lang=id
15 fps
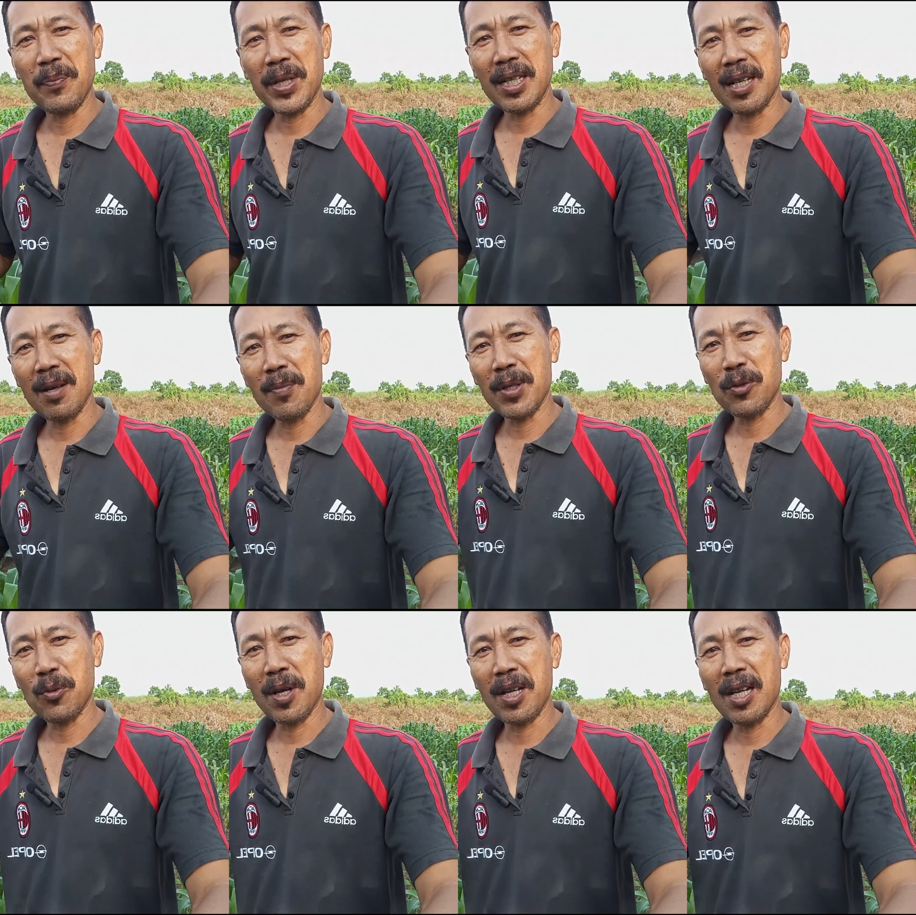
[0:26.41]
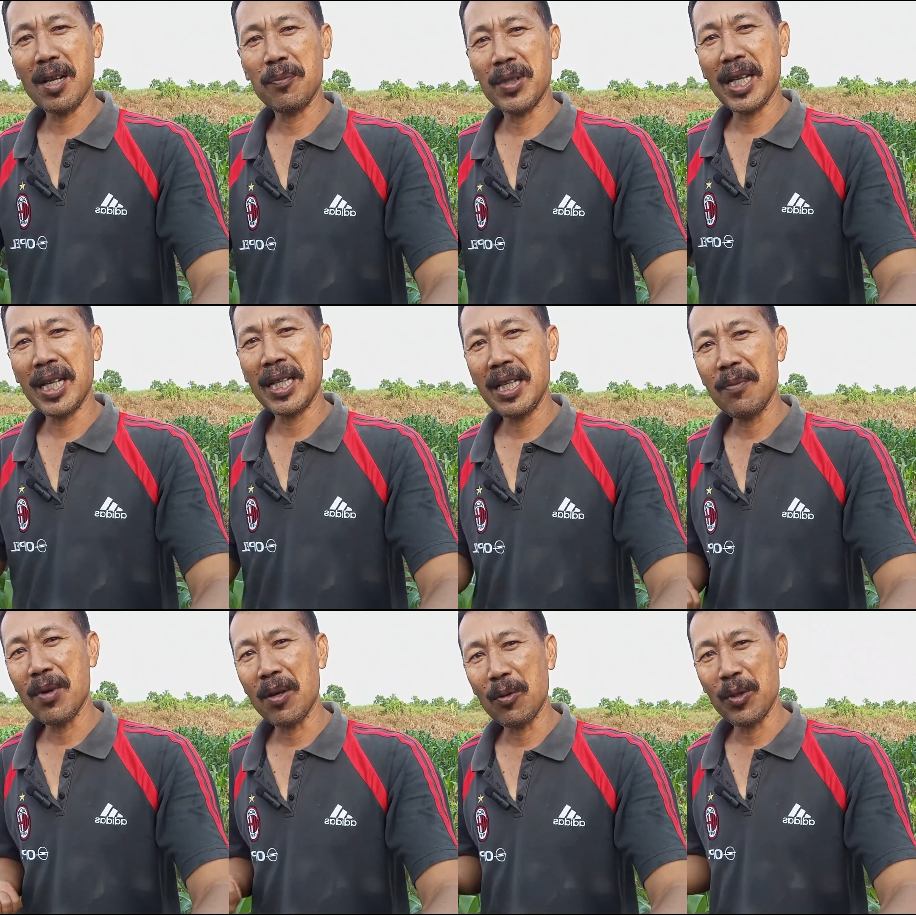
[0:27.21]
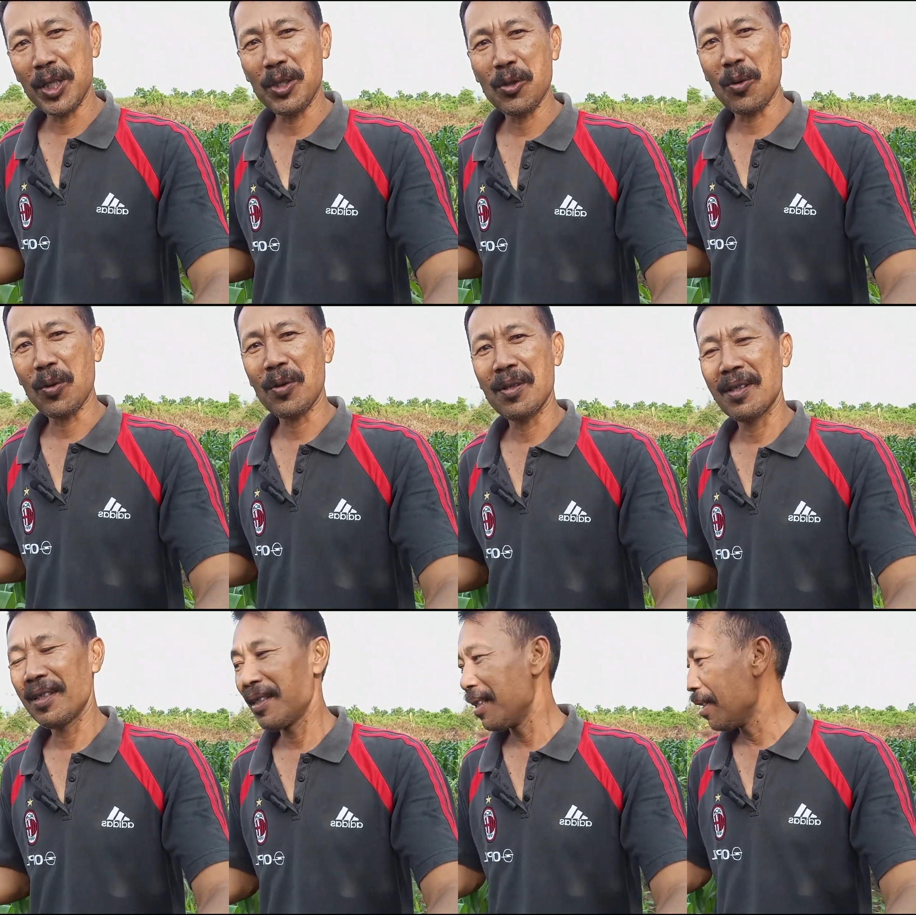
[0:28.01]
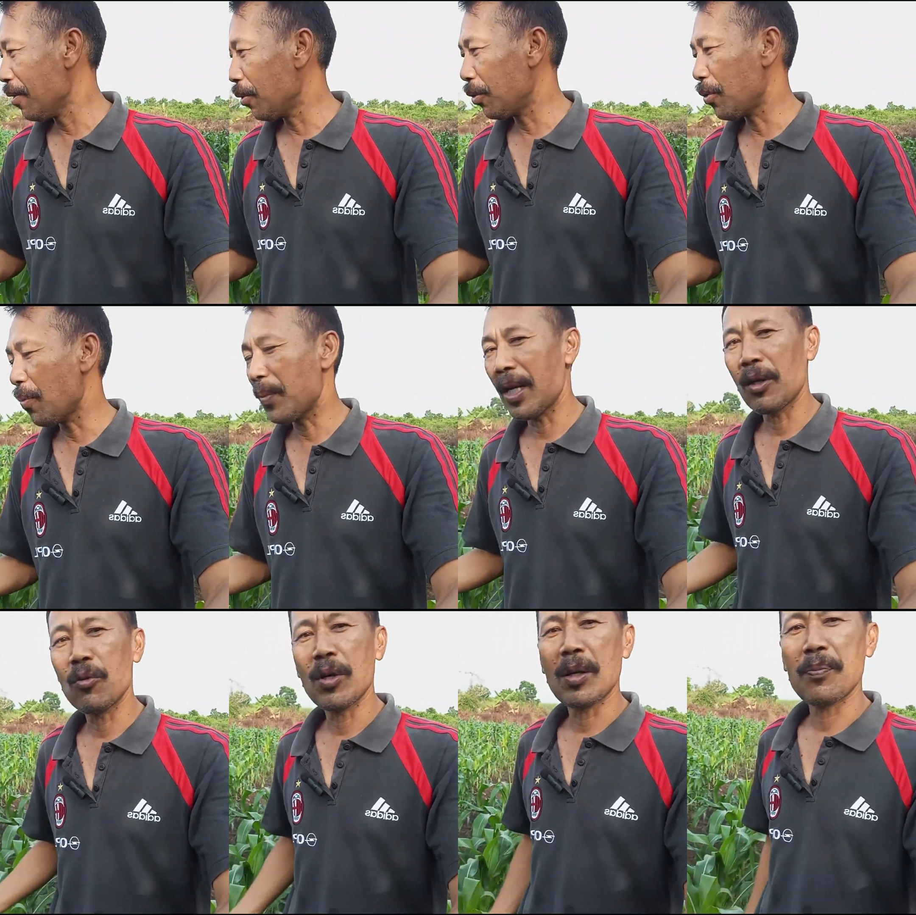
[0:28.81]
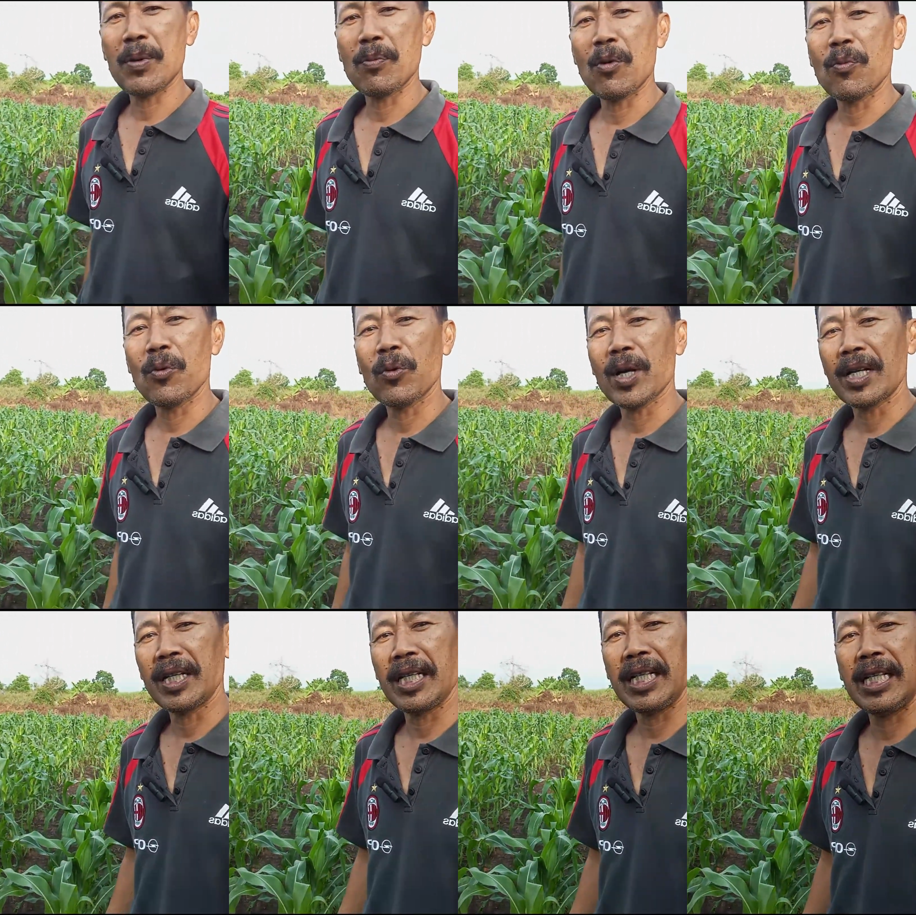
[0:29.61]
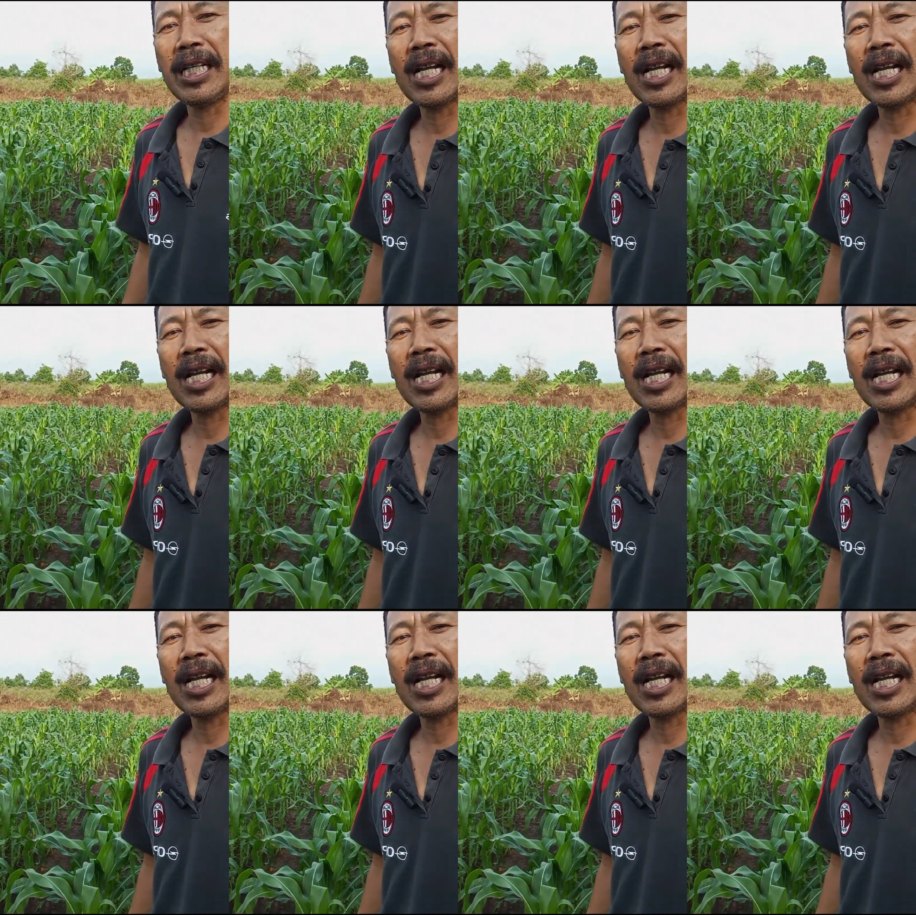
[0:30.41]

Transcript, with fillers: MPK masukkan dalam tangki baru dicor untuk melakukan pemupukan ini.